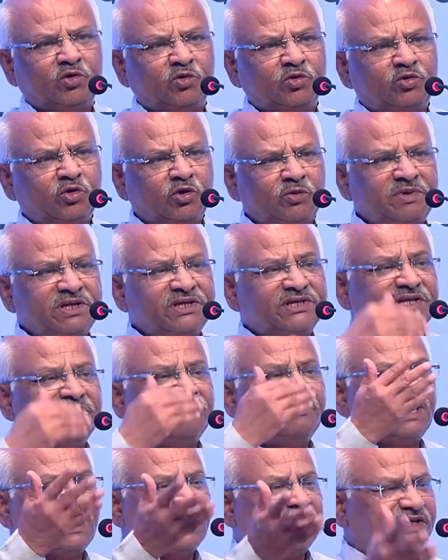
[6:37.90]
तो जो भी
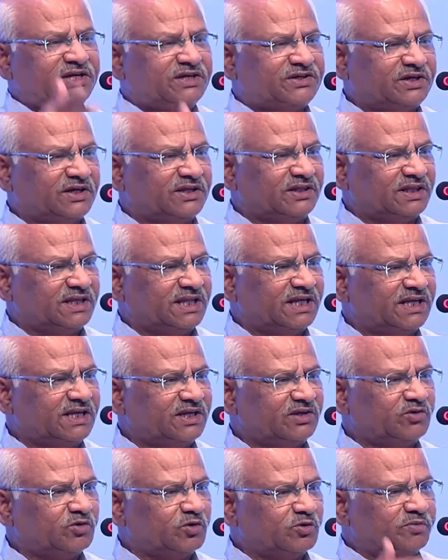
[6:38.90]
सिविलाइजेशन थी
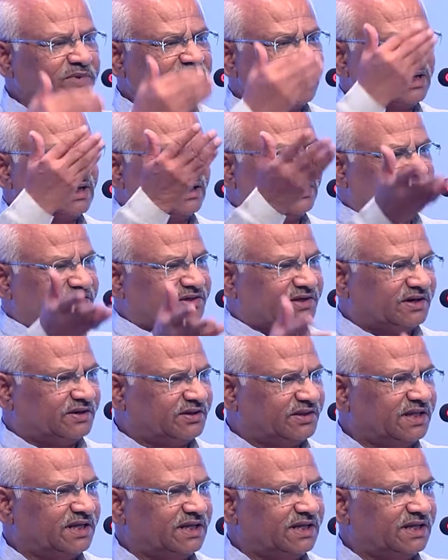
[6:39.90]
जो भी कल्चर